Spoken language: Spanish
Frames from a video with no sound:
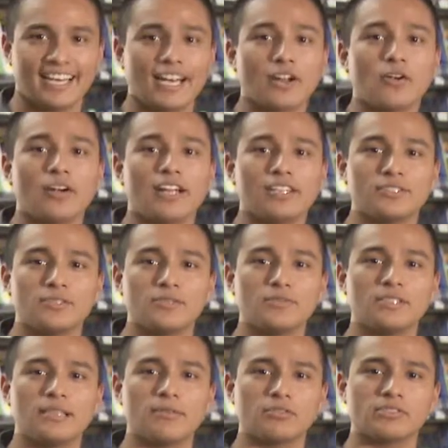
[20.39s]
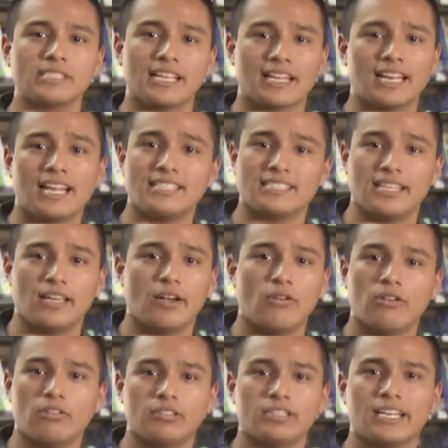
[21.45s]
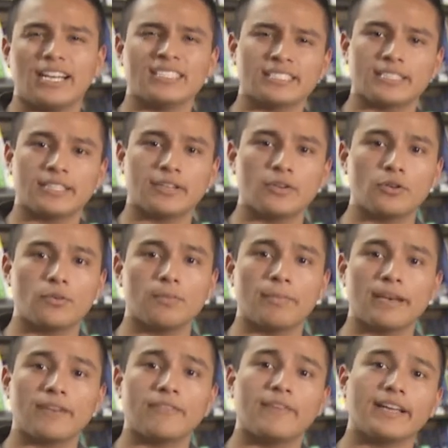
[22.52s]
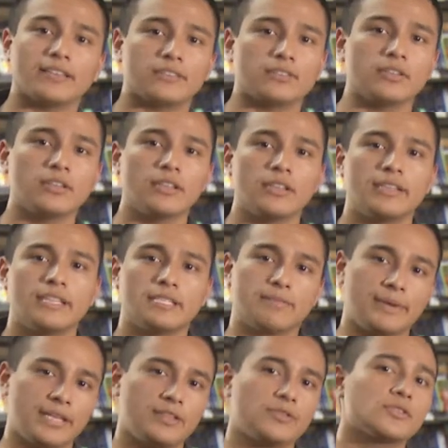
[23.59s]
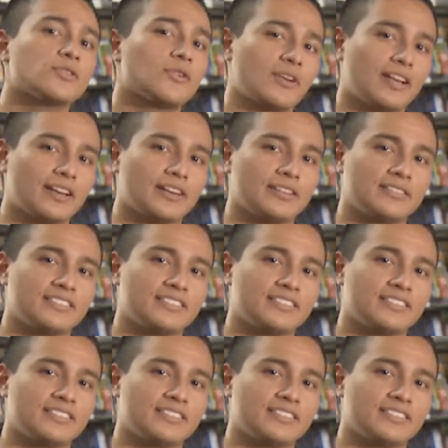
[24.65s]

recoger sus libros de clase o encontrar ese artículo perfecto de espíritu escolar.